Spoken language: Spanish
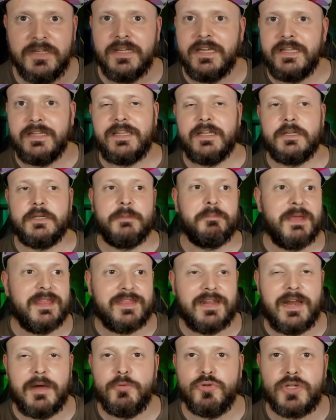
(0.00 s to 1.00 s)
y te
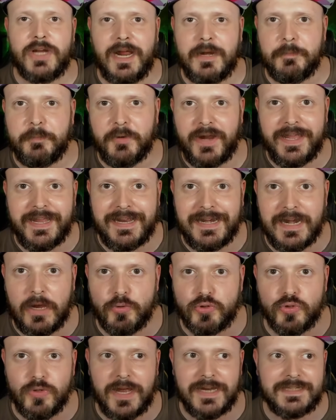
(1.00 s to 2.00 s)
empiezan a buscar por ahí
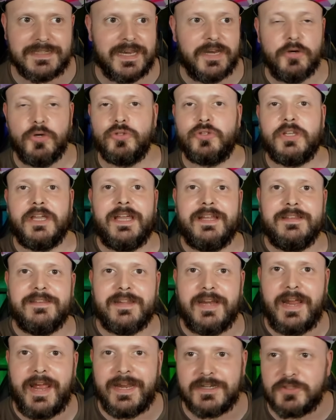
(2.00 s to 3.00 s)
cláusulas que no te
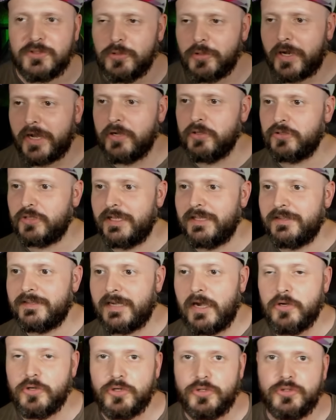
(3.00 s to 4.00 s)
entra esto, que no te
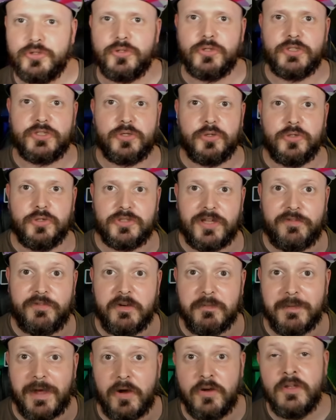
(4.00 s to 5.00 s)
entra lo otro, esto no está
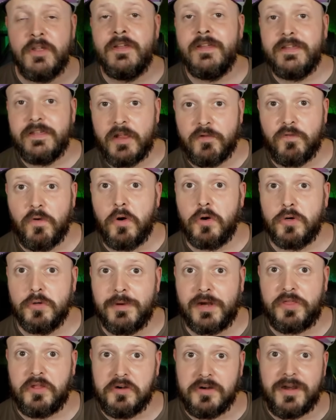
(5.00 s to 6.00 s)
firmado. Y el Fútbol Club
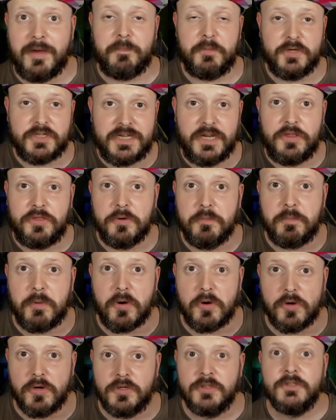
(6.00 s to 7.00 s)
Barcelona, pues hizo un
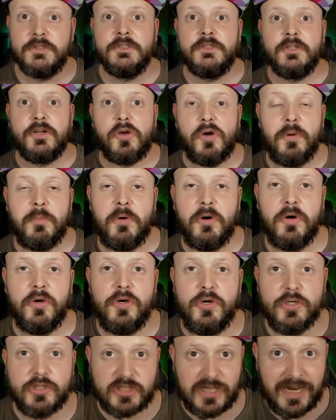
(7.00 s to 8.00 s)
poco como
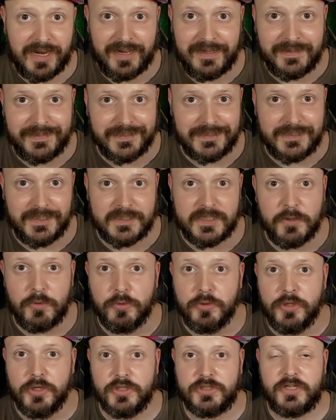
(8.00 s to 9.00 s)
los agentes de
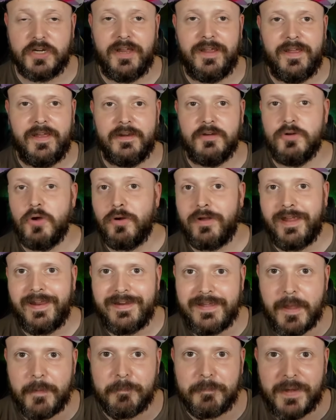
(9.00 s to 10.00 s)
seguros que no
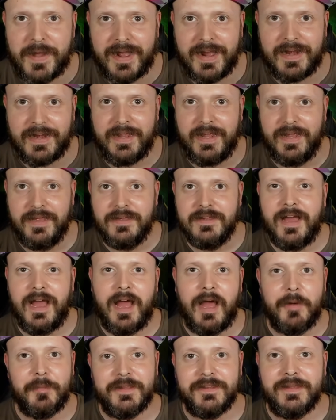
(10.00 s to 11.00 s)
querían pagarle
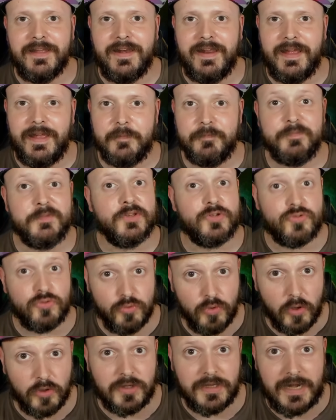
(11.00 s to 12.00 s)
a Vendele
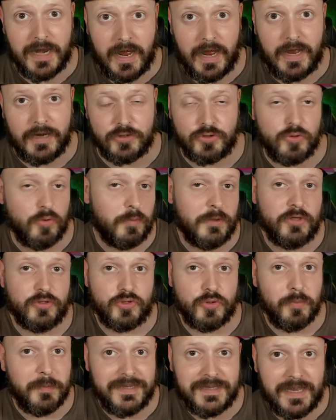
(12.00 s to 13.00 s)
su otra, su, bueno,
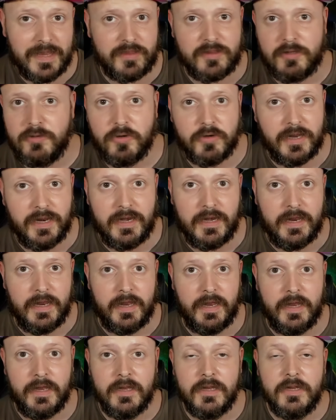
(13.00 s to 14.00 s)
su mitad, lo que
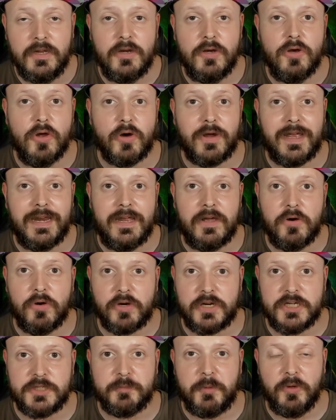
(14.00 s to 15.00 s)
le, lo que le
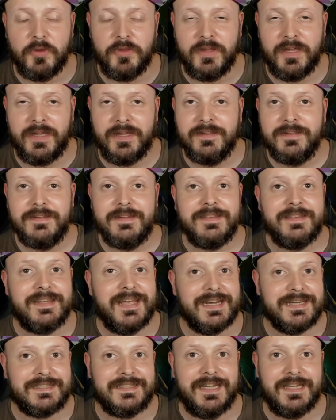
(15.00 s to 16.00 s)
corresponde
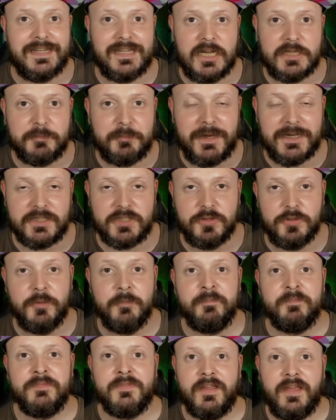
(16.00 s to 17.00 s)
de este
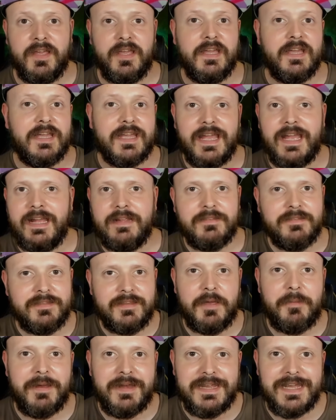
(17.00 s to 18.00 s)
traspaso y que
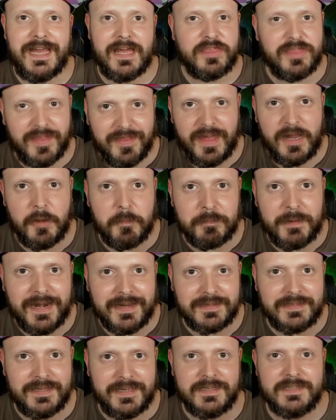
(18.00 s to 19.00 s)
debería ceder
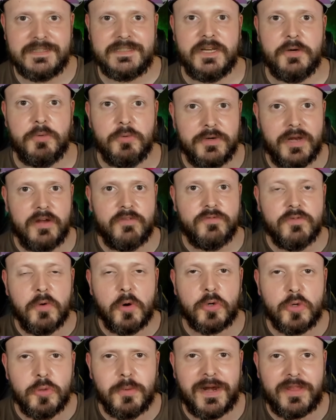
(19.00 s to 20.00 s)
parte, según el
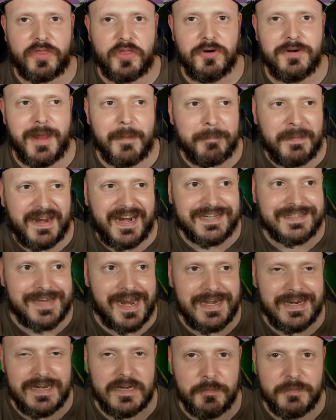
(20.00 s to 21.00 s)
Fútbol Club Barcelona, para
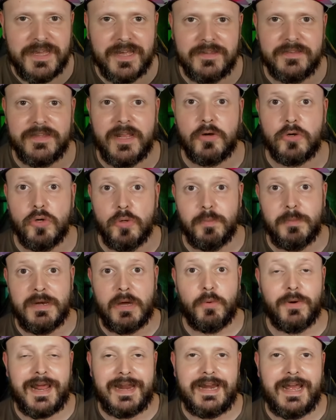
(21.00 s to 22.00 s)
salir bien del club
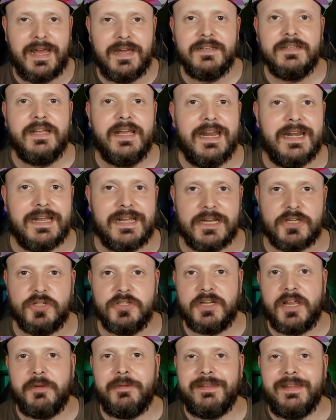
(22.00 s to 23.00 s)
blaugrana. El caso
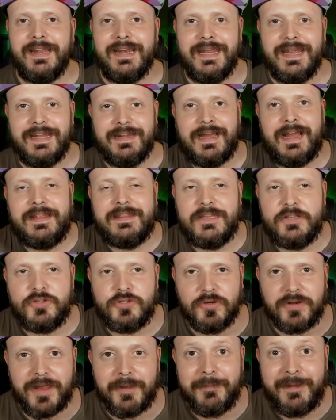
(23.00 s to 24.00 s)
es que Vendelé ha
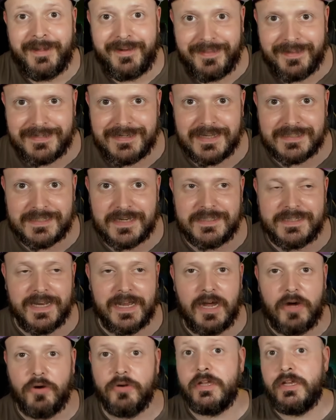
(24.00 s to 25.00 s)
dicho que verdes las han
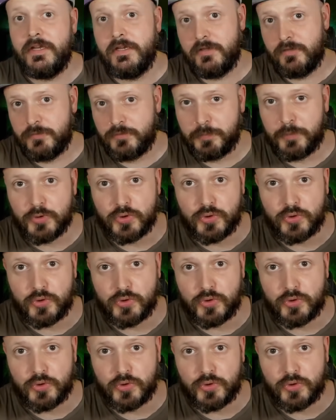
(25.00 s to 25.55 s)
segado y, por